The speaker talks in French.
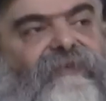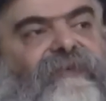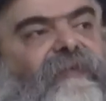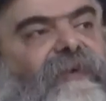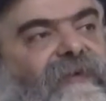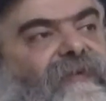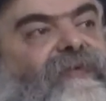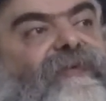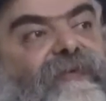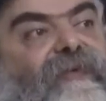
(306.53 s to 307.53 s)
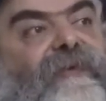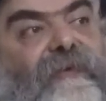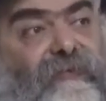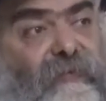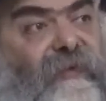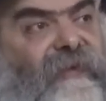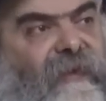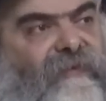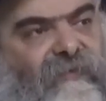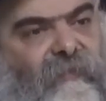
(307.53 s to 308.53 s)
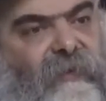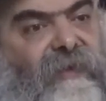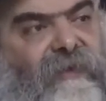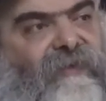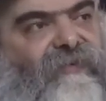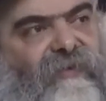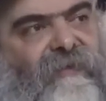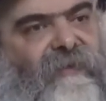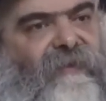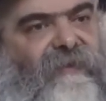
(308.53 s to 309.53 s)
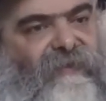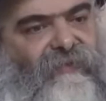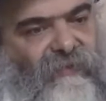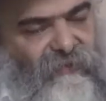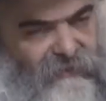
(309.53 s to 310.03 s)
demander à Dieu, de prier Dieu, de le